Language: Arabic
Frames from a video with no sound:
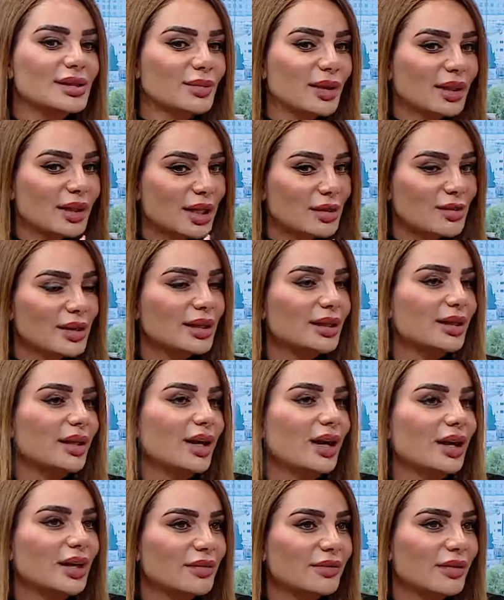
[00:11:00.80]
ما دام انت
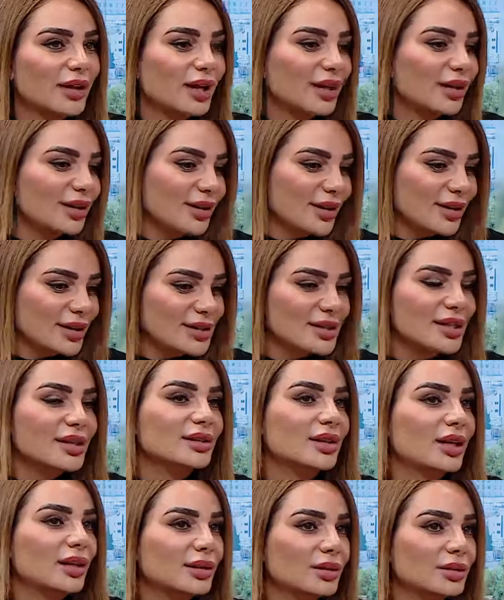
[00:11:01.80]
عارف حالك خلص
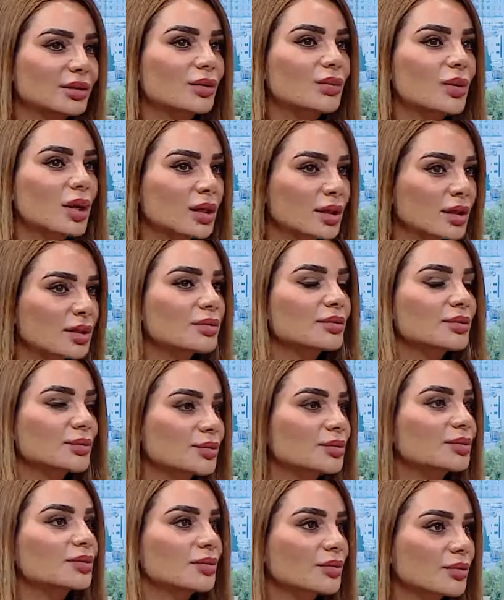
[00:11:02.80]
اقطع طوالي. طبعا
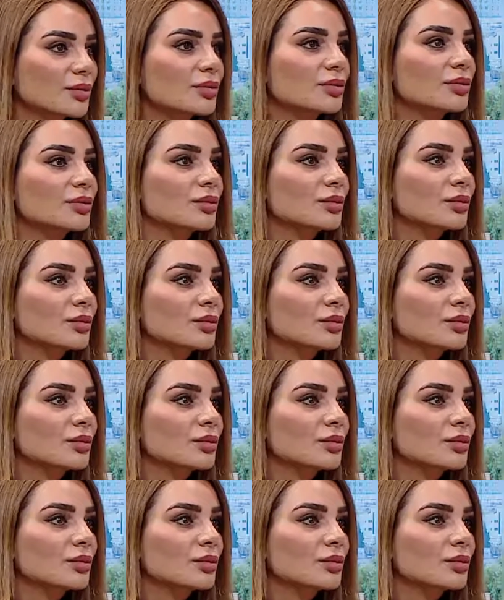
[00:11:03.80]
لازم صحيح زي ما